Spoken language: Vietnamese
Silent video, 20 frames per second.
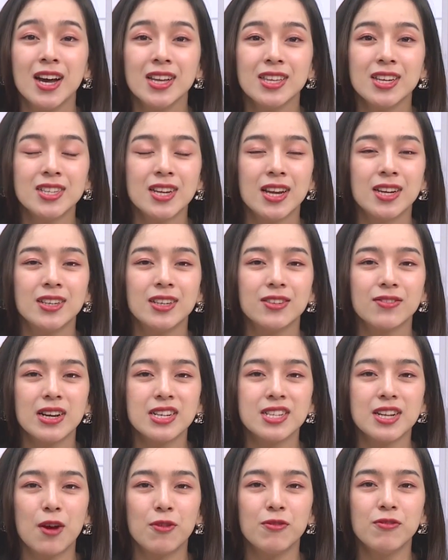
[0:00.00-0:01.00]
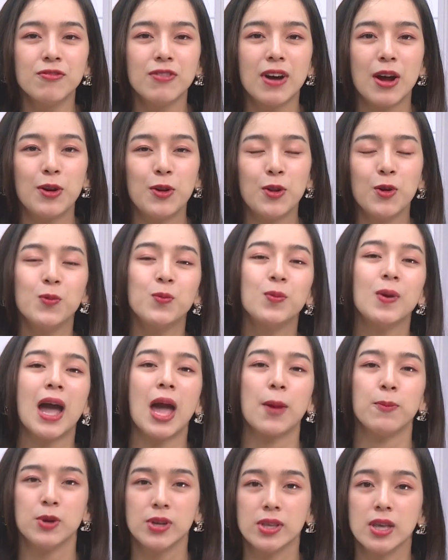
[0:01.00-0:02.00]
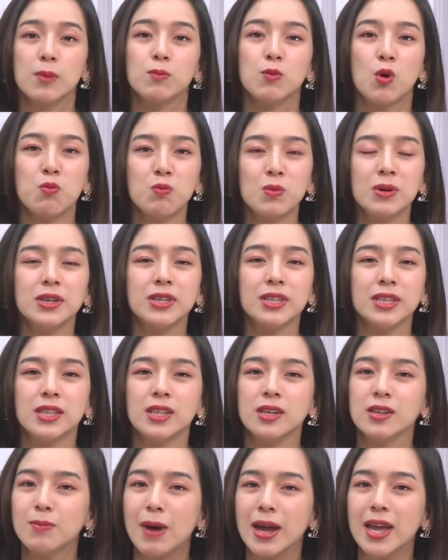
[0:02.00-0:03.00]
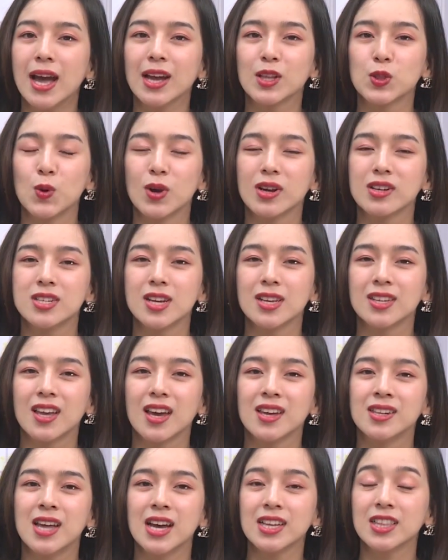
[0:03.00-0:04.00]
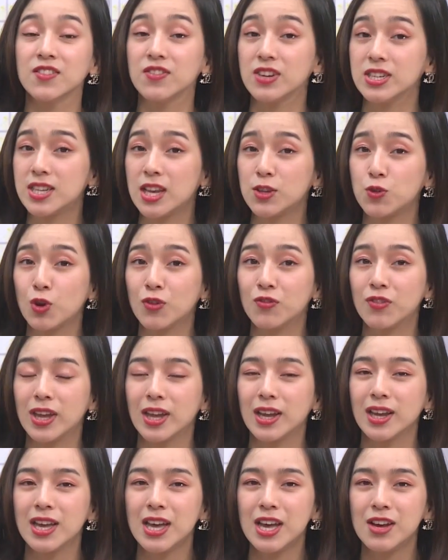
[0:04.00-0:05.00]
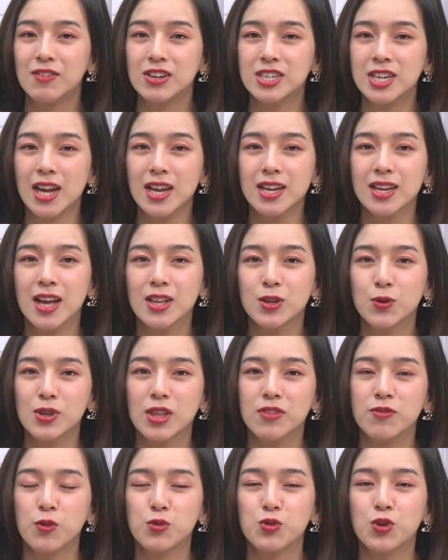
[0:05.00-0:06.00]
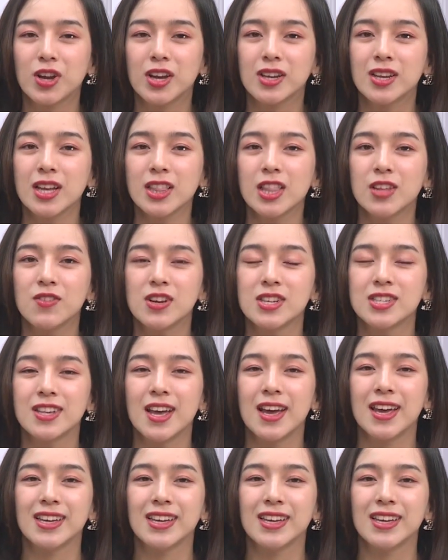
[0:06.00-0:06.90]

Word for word: Chương trình được phát sóng vào lúc 20 giờ 40 thứ bảy hàng tuần trên kênh HTVC Thuận Việt và trên các kênh của dịch vụ truyền hình HTVC.